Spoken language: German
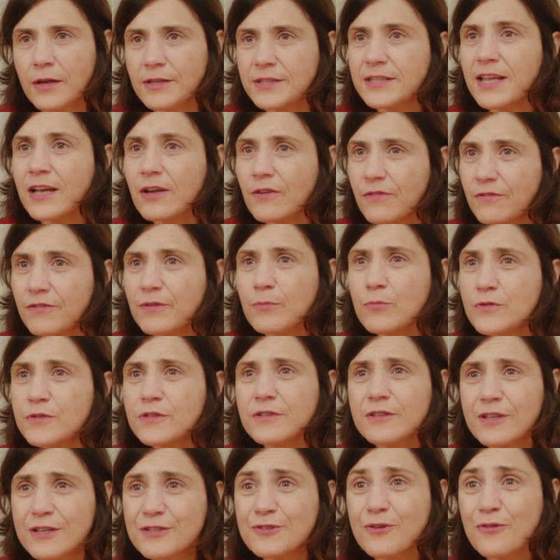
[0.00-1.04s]
denke, wir
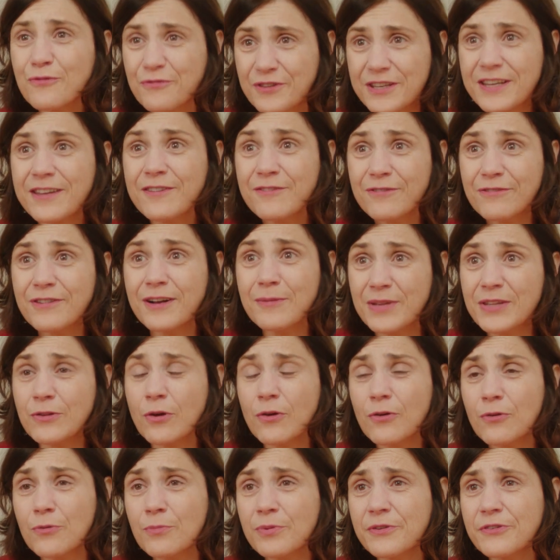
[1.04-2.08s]
müssen das auf jeden Fall mit
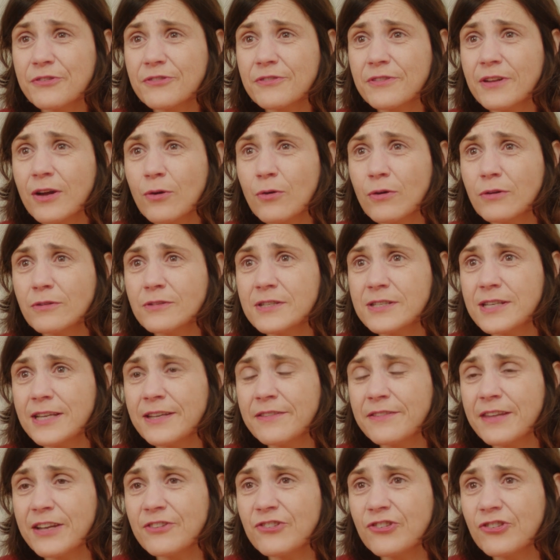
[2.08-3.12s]
europäischen Augen
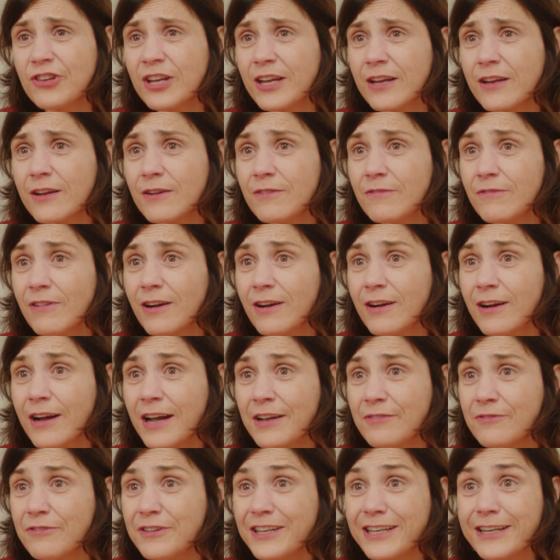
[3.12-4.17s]
sehen, denn Schinkel war
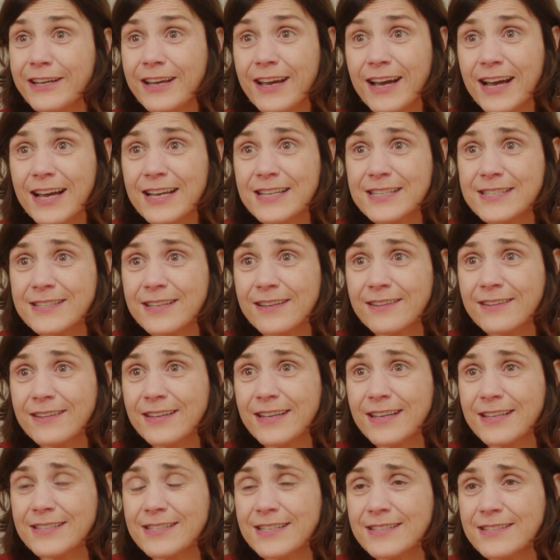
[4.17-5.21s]
ein viel gereister.
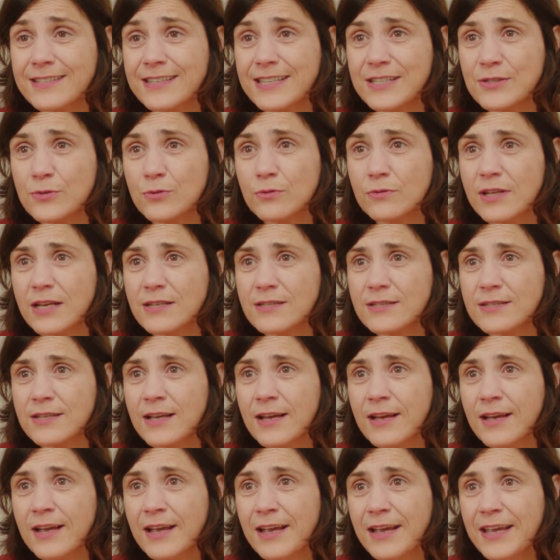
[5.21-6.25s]
Es ist nicht so, dass
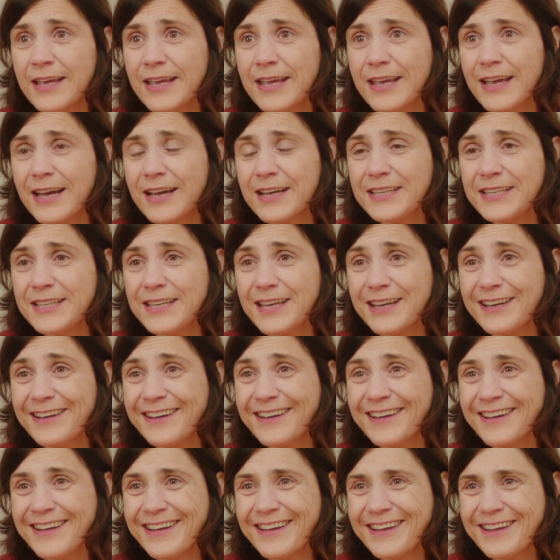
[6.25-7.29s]
er
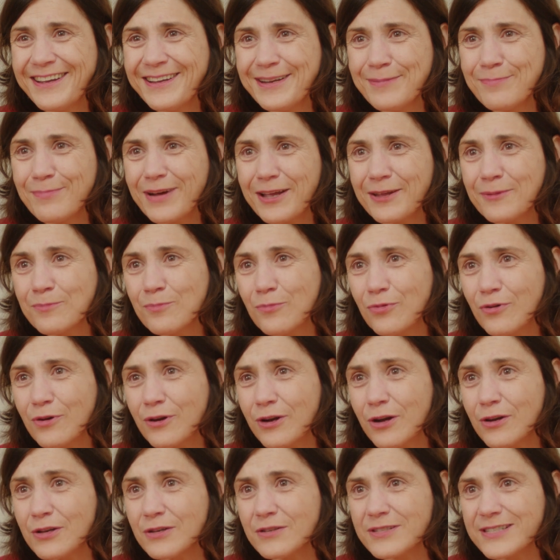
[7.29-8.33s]
hier im
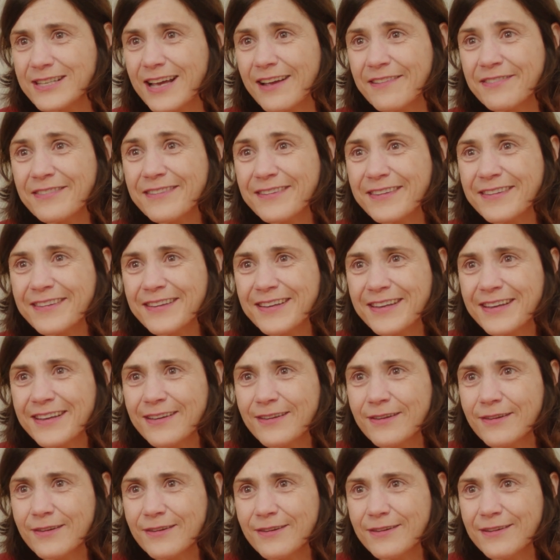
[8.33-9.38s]
Brandenburger Sand
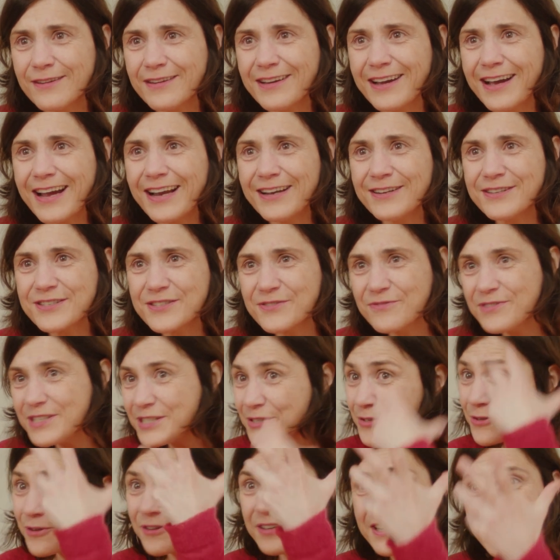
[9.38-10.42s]
äh, alles
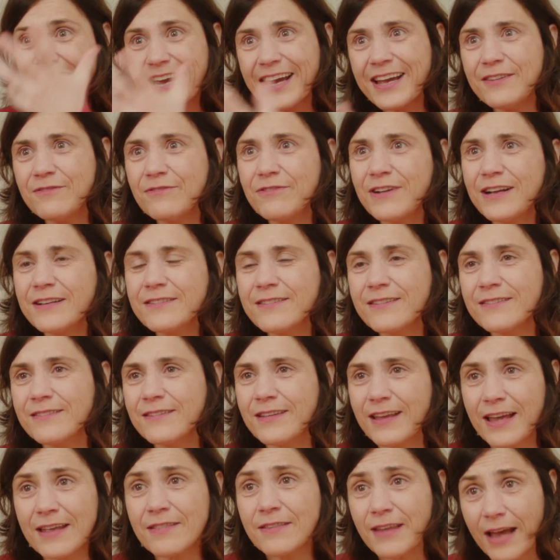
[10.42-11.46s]
visionär
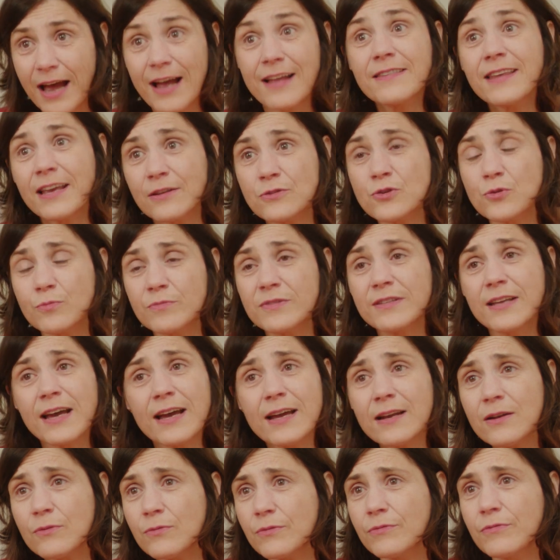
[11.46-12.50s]
entfaltet hätte. Hat er zum
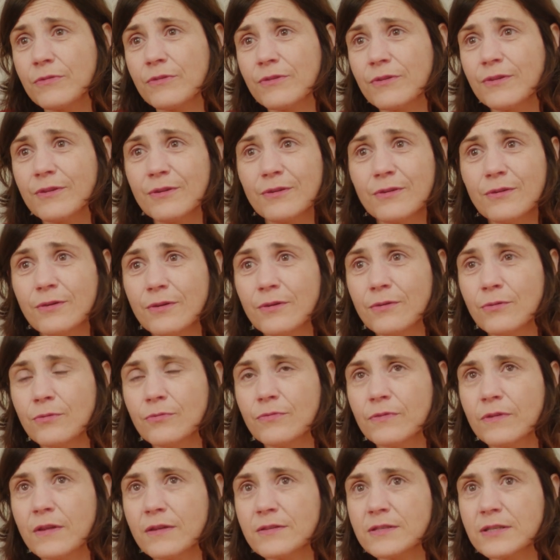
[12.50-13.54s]
Teil und, äh,
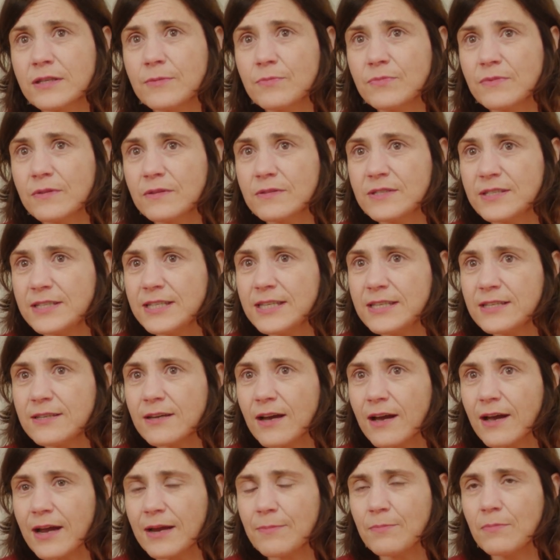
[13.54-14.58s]
und es gibt
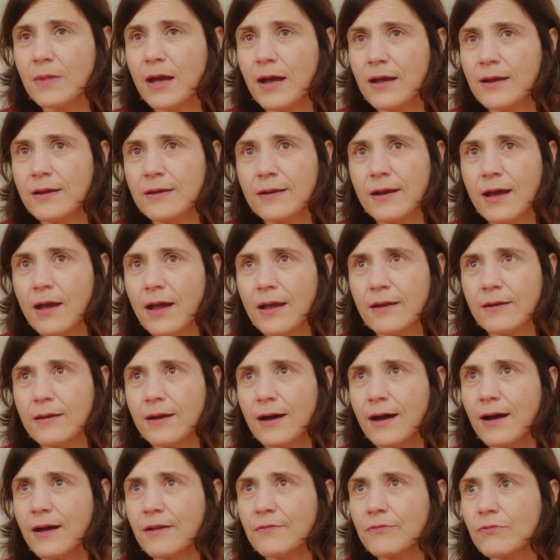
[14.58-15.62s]
sicher ein, ein,
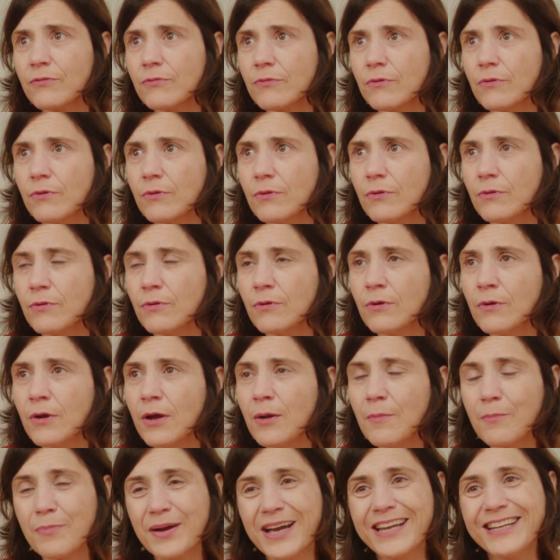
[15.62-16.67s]
eine Art äh,
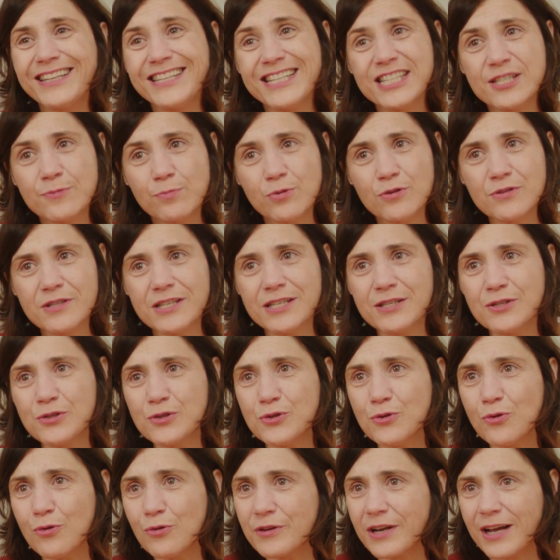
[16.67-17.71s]

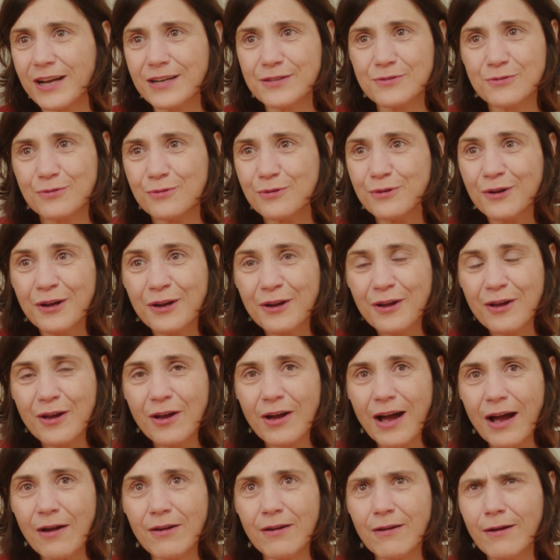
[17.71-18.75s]
Prädisposition, also
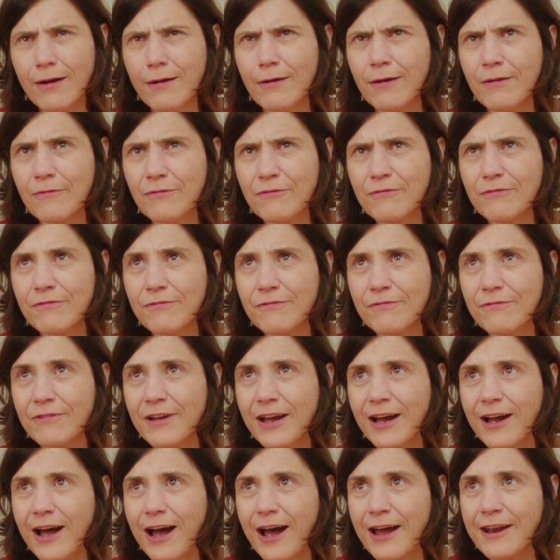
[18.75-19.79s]
äh,
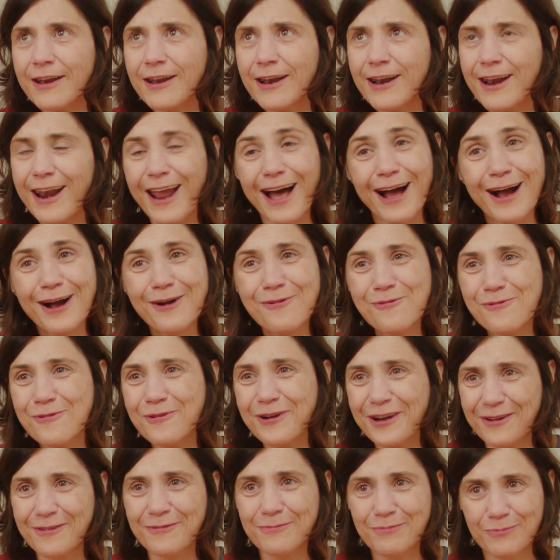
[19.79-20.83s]

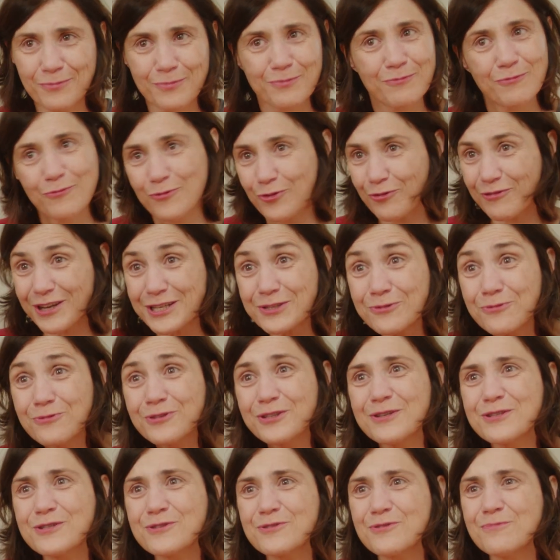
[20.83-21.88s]
Veranlagung, so was
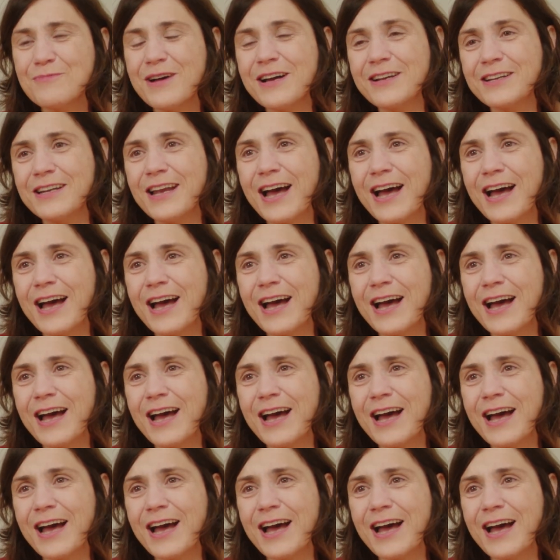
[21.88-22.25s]
Gutes zu machen.